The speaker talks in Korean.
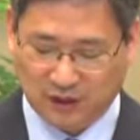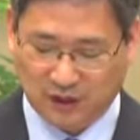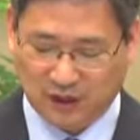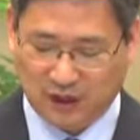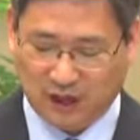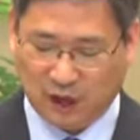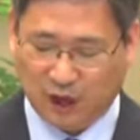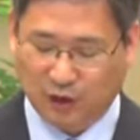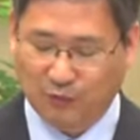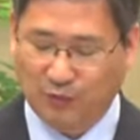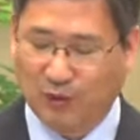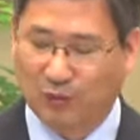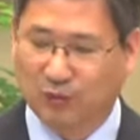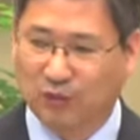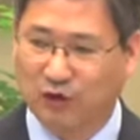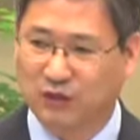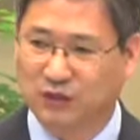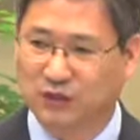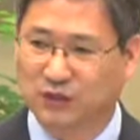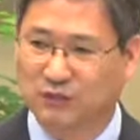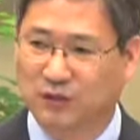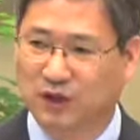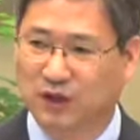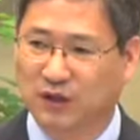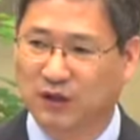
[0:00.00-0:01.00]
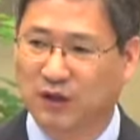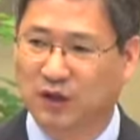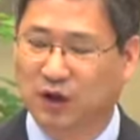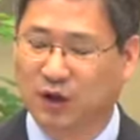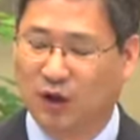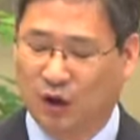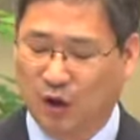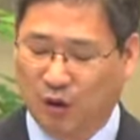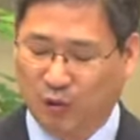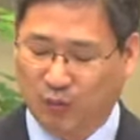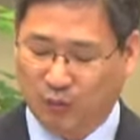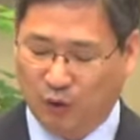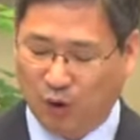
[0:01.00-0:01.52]
애굽만 물리치면
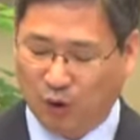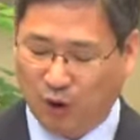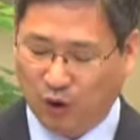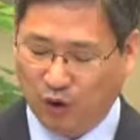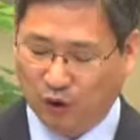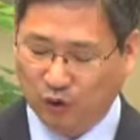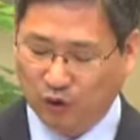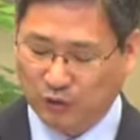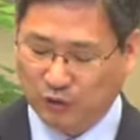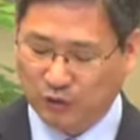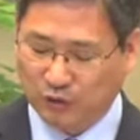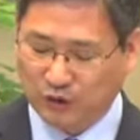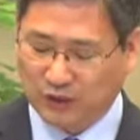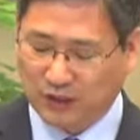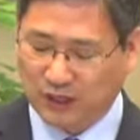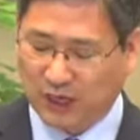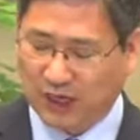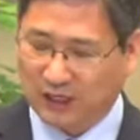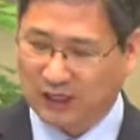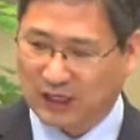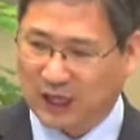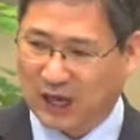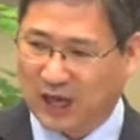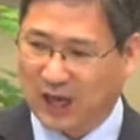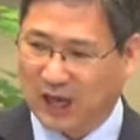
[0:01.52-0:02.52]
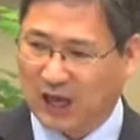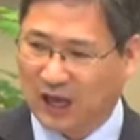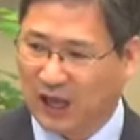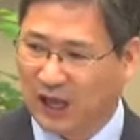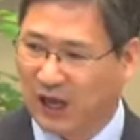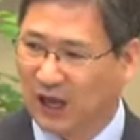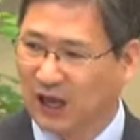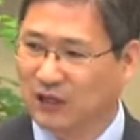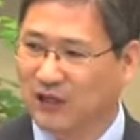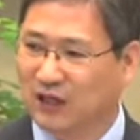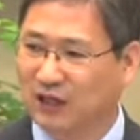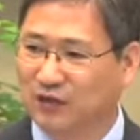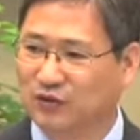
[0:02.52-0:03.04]
모든 문제가 다
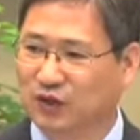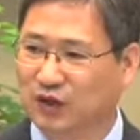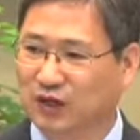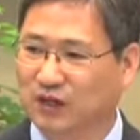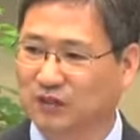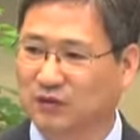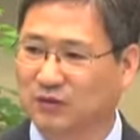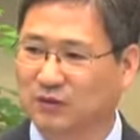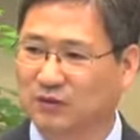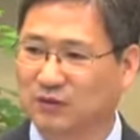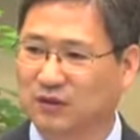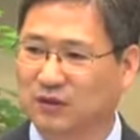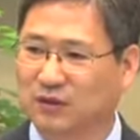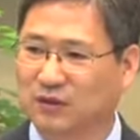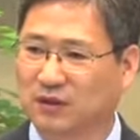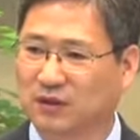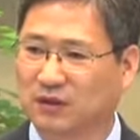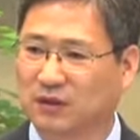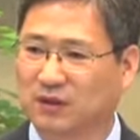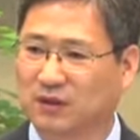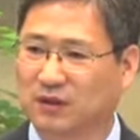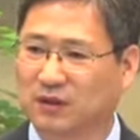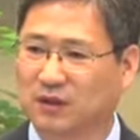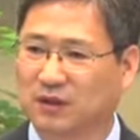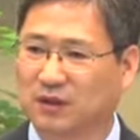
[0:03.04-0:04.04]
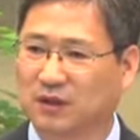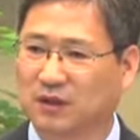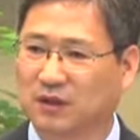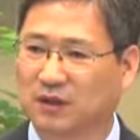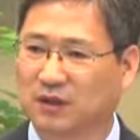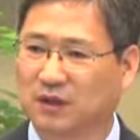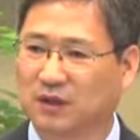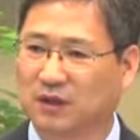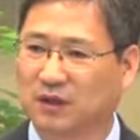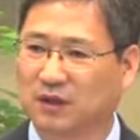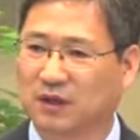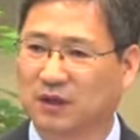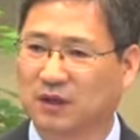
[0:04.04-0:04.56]
해결될 줄 알았습니다.
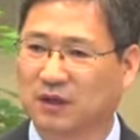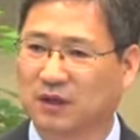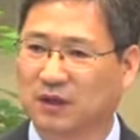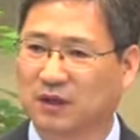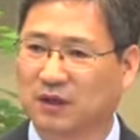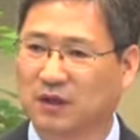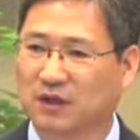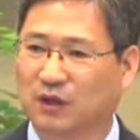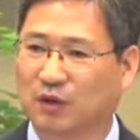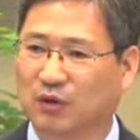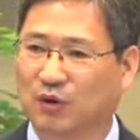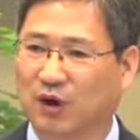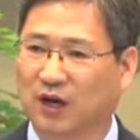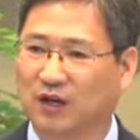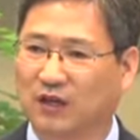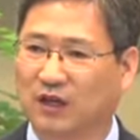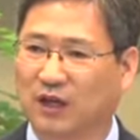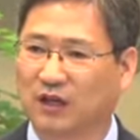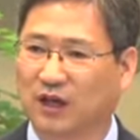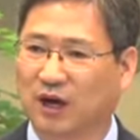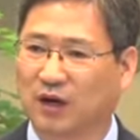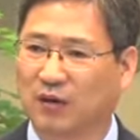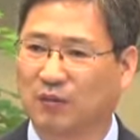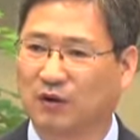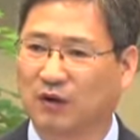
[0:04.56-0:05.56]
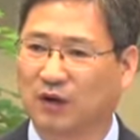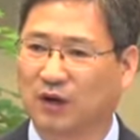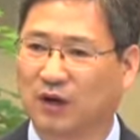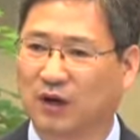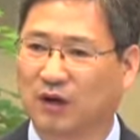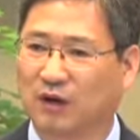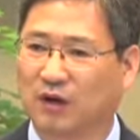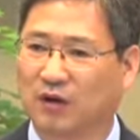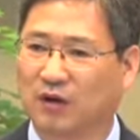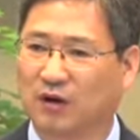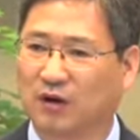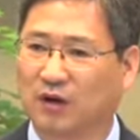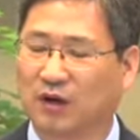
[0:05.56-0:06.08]
그런데 광야에 나가
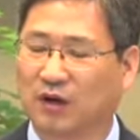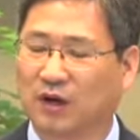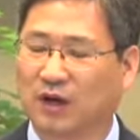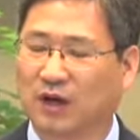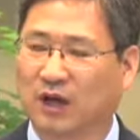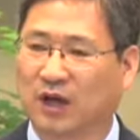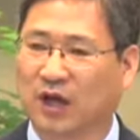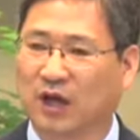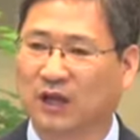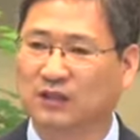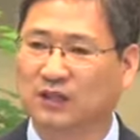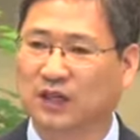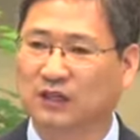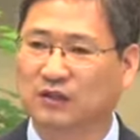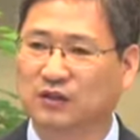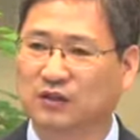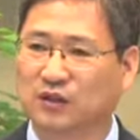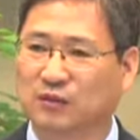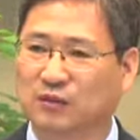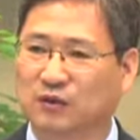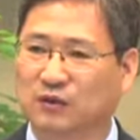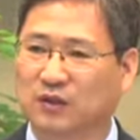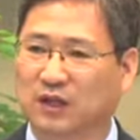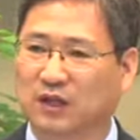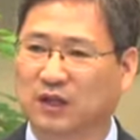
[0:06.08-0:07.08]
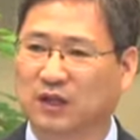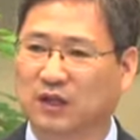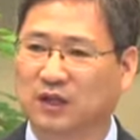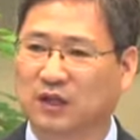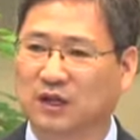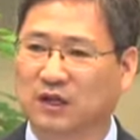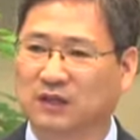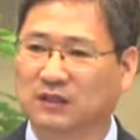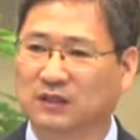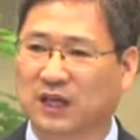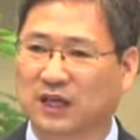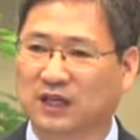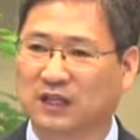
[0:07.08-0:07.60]
보니까요. 예상치도 못한
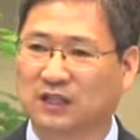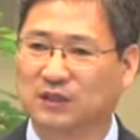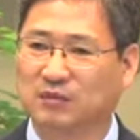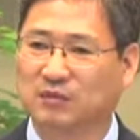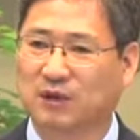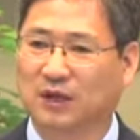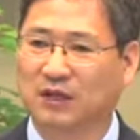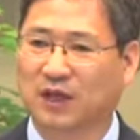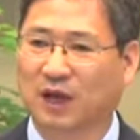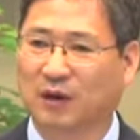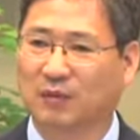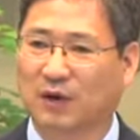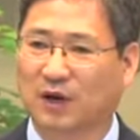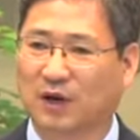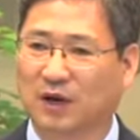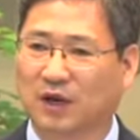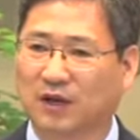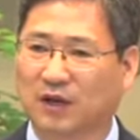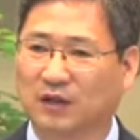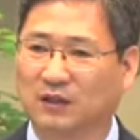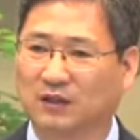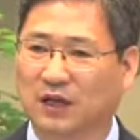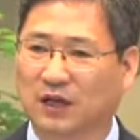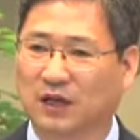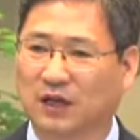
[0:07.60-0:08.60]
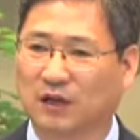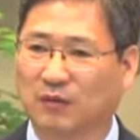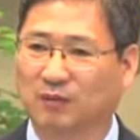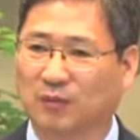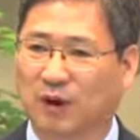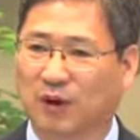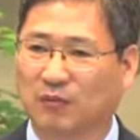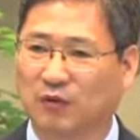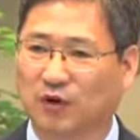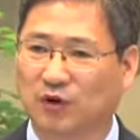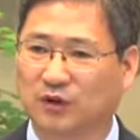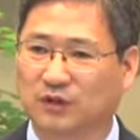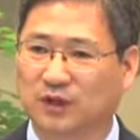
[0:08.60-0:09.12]
자기 집안 아말렉이 자기
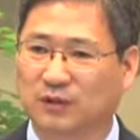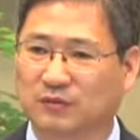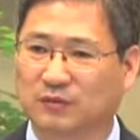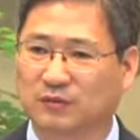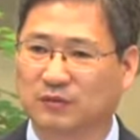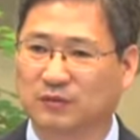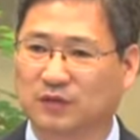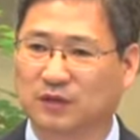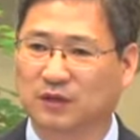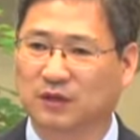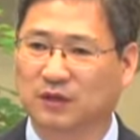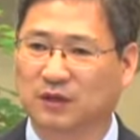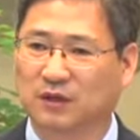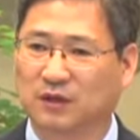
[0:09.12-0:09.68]
발목을 잡습니다.